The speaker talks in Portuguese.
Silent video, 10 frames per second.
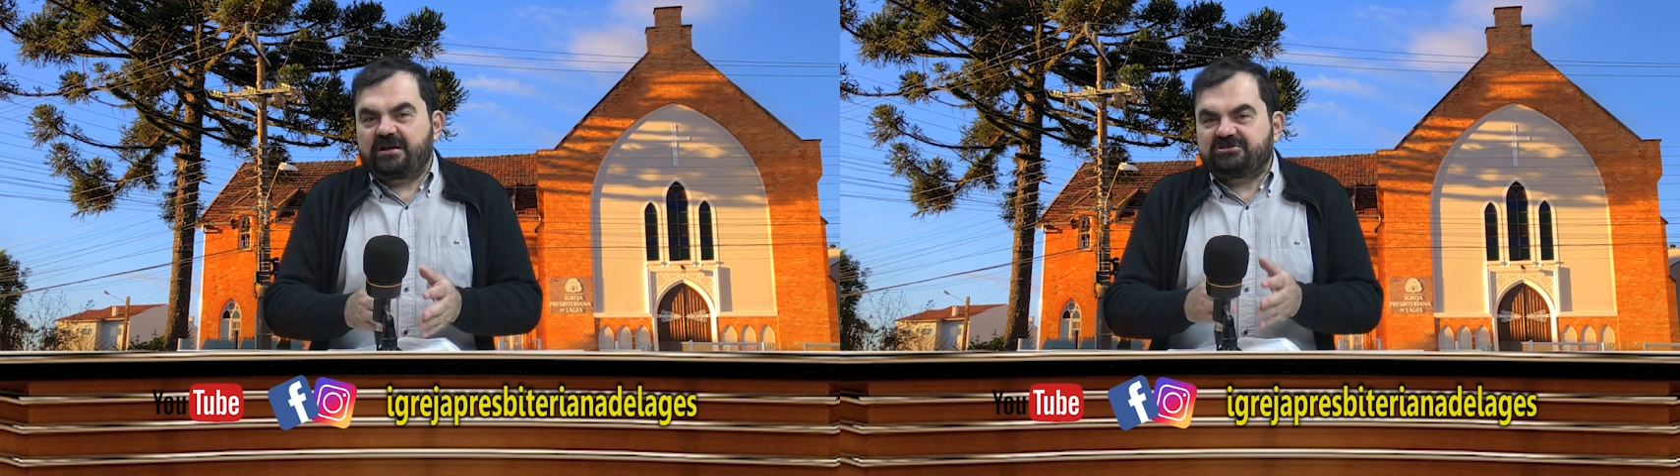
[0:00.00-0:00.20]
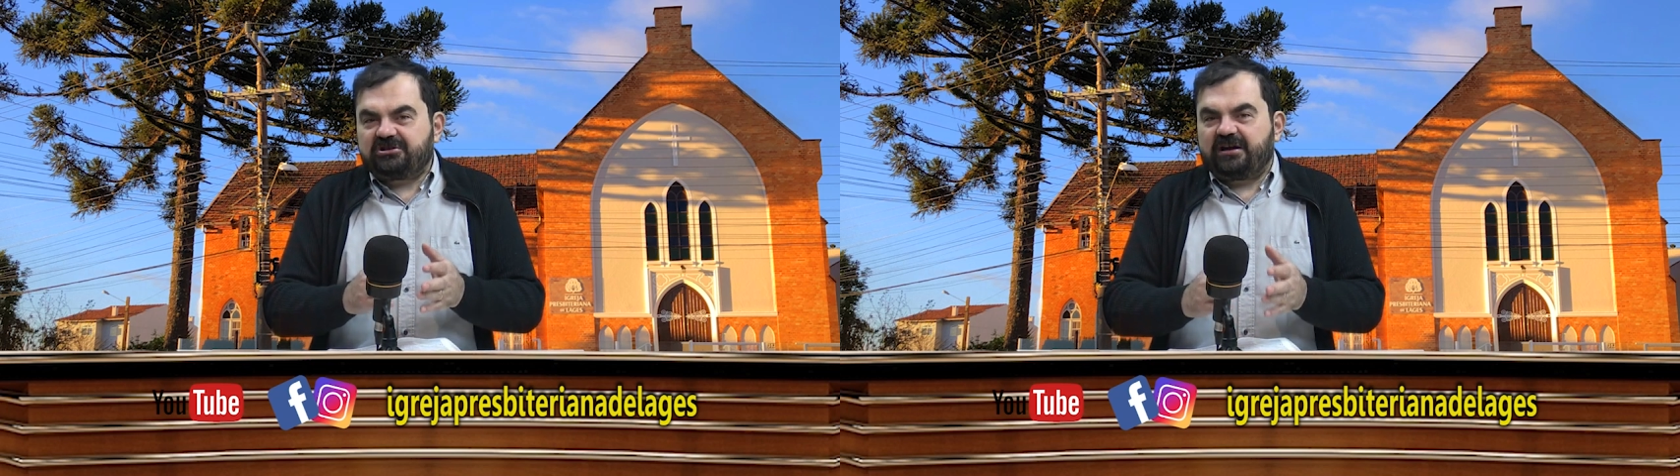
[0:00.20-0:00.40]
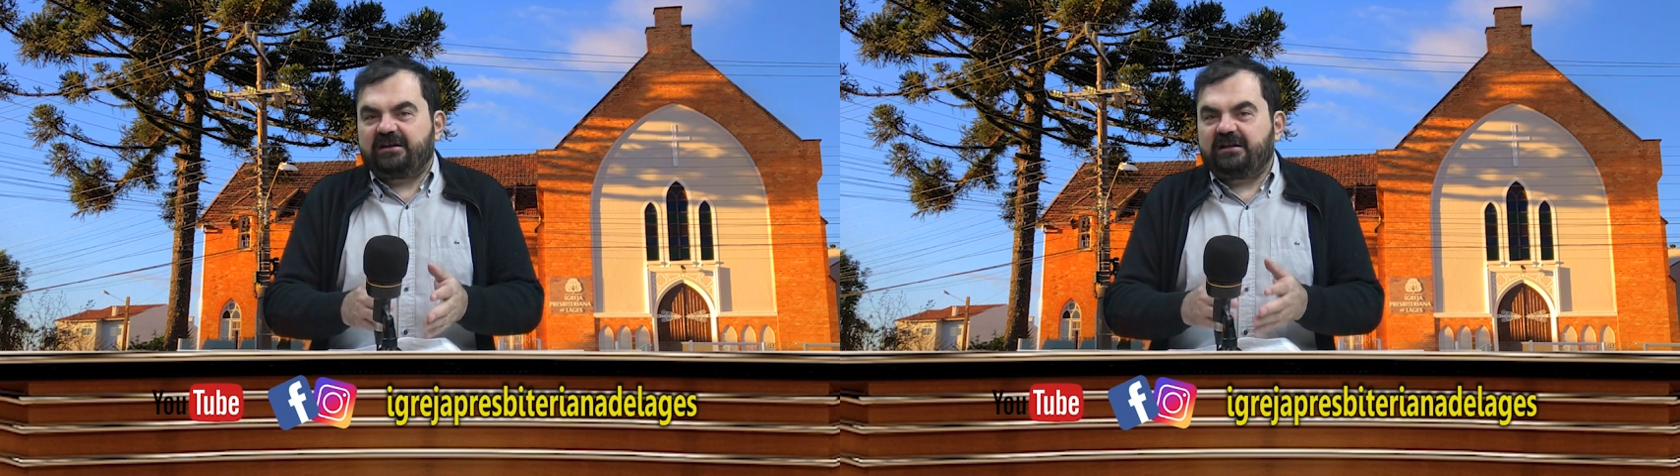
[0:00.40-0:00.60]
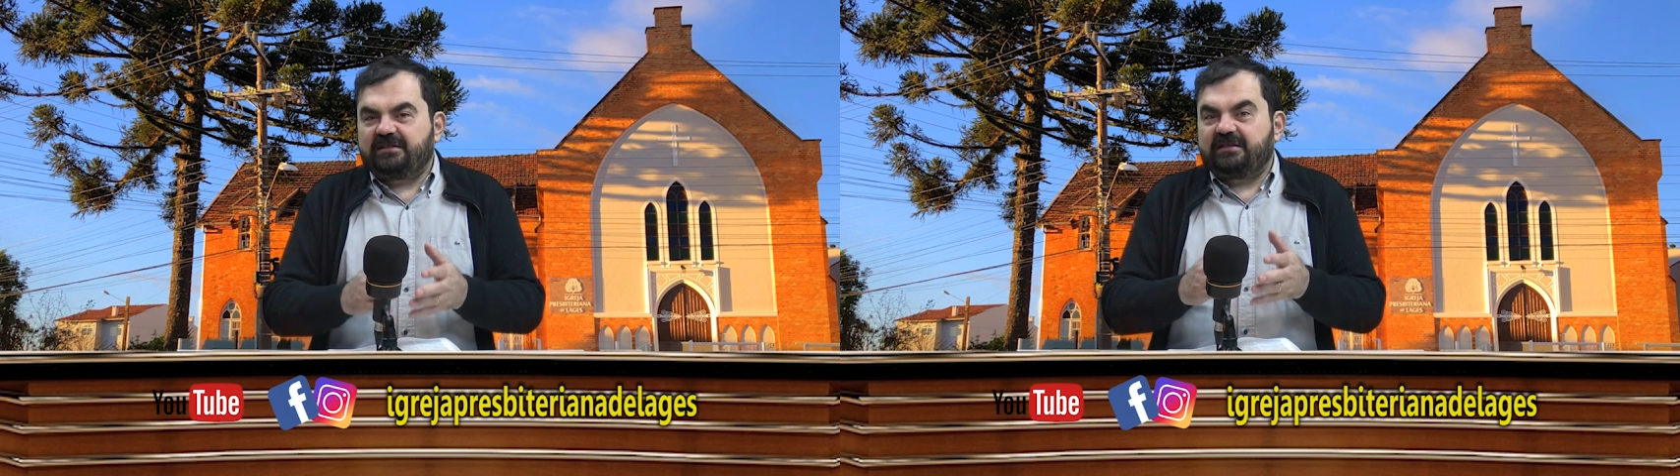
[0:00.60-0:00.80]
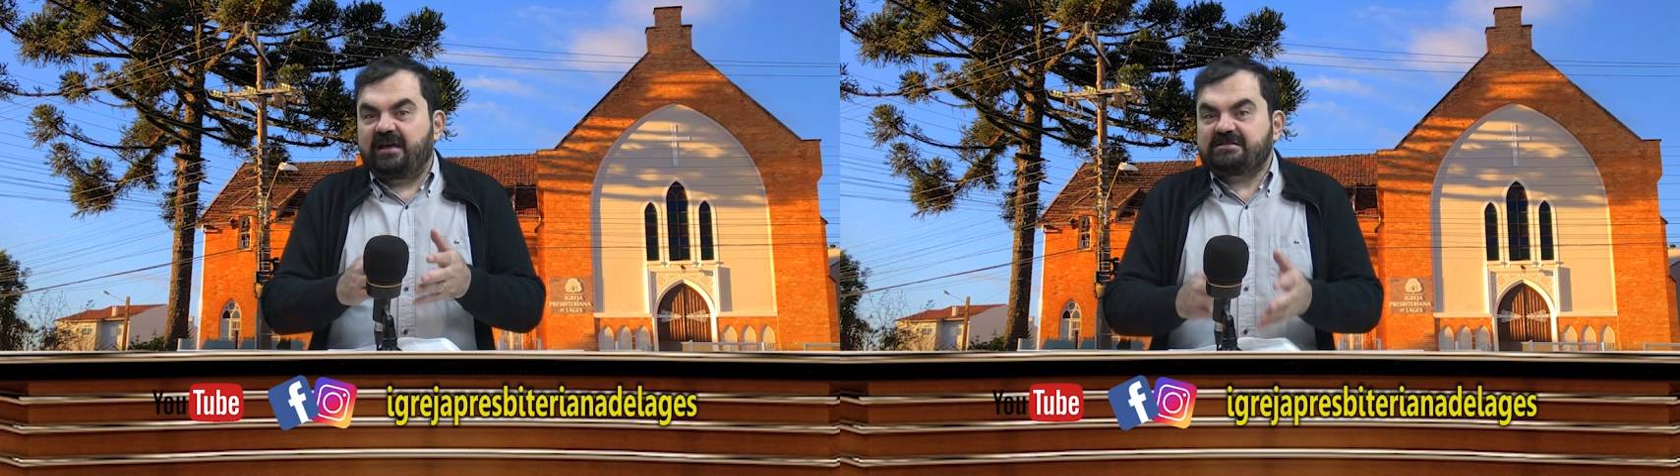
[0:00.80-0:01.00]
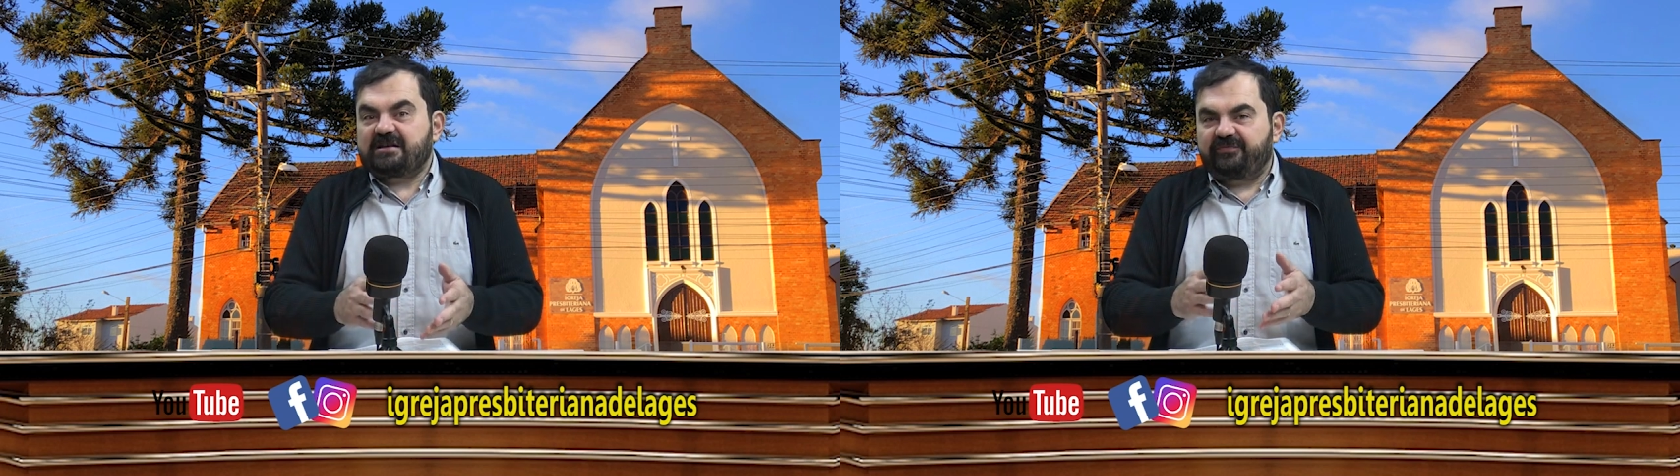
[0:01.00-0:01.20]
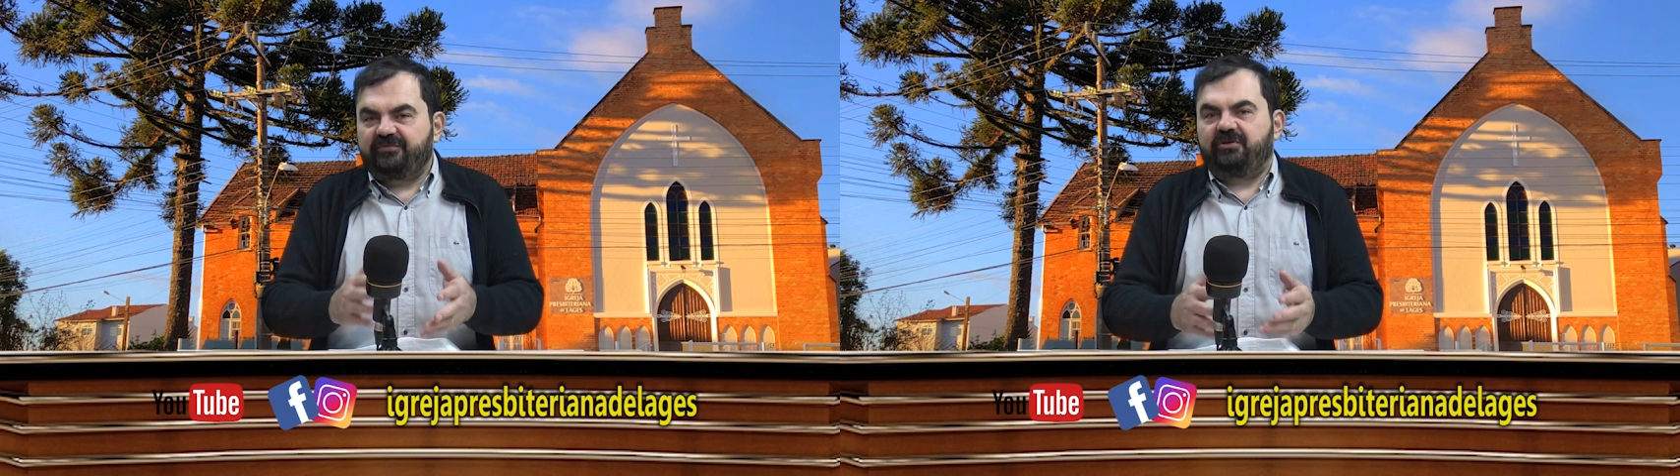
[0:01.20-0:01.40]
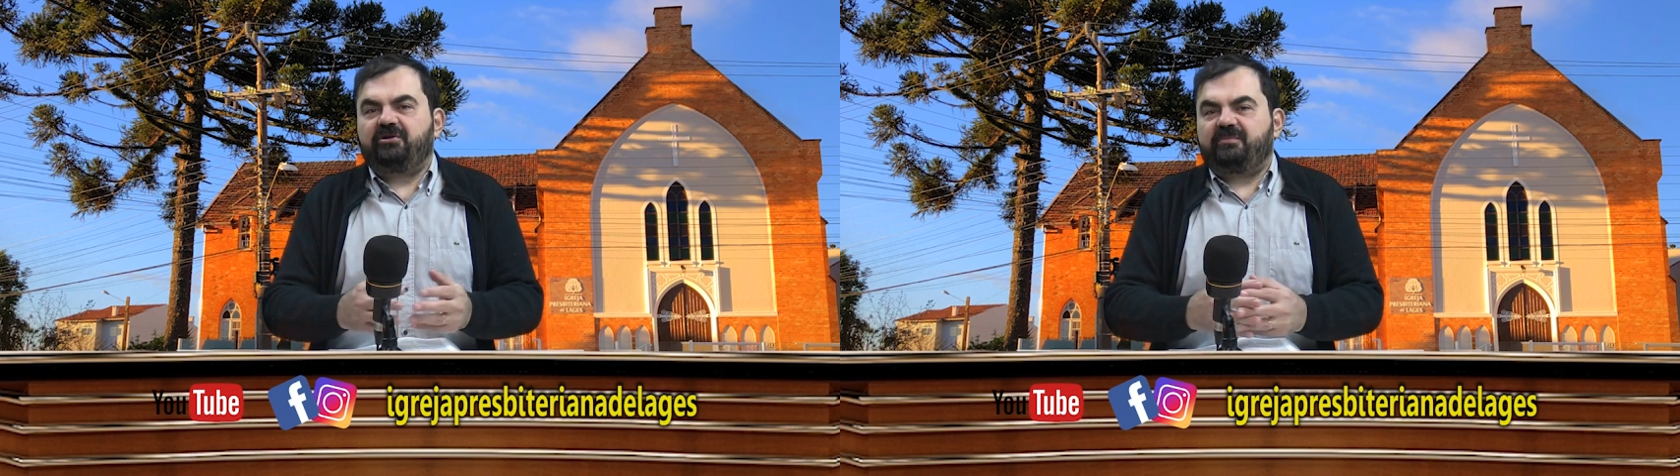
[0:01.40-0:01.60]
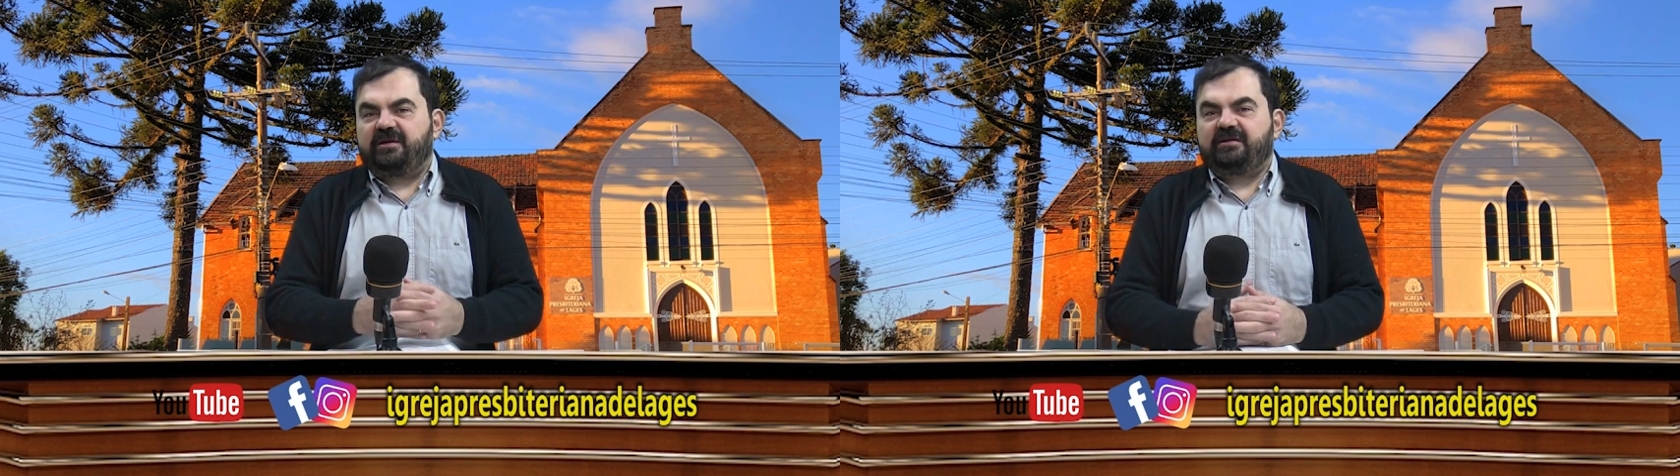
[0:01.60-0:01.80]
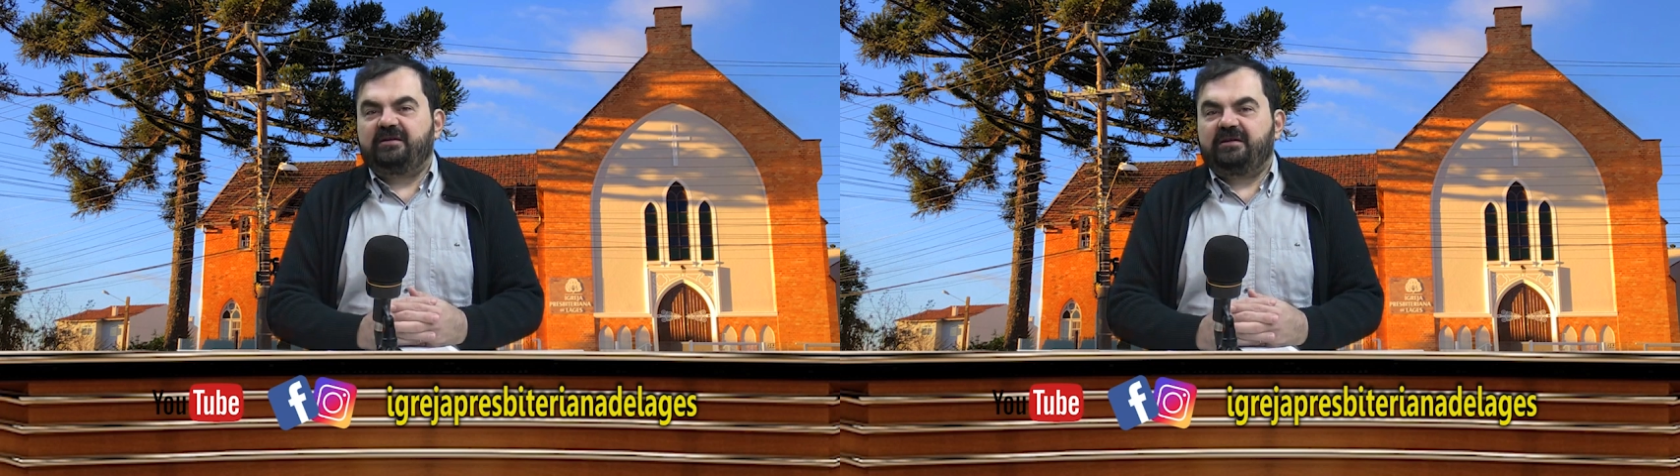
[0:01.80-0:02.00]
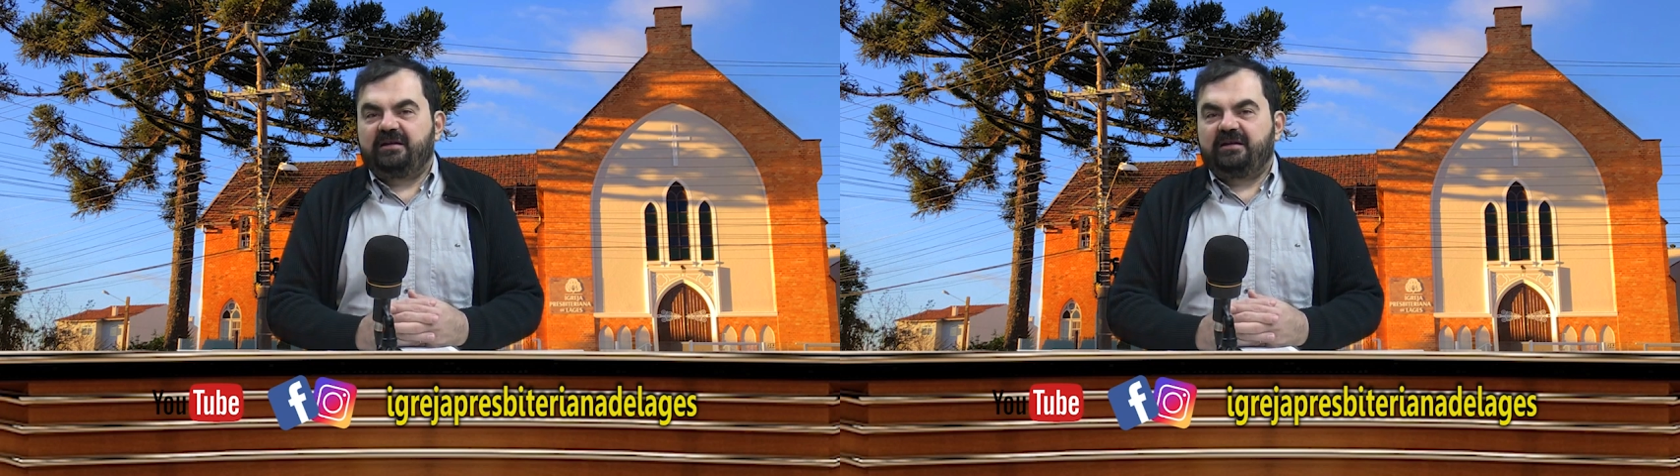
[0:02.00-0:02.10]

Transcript: castigaria dessa forma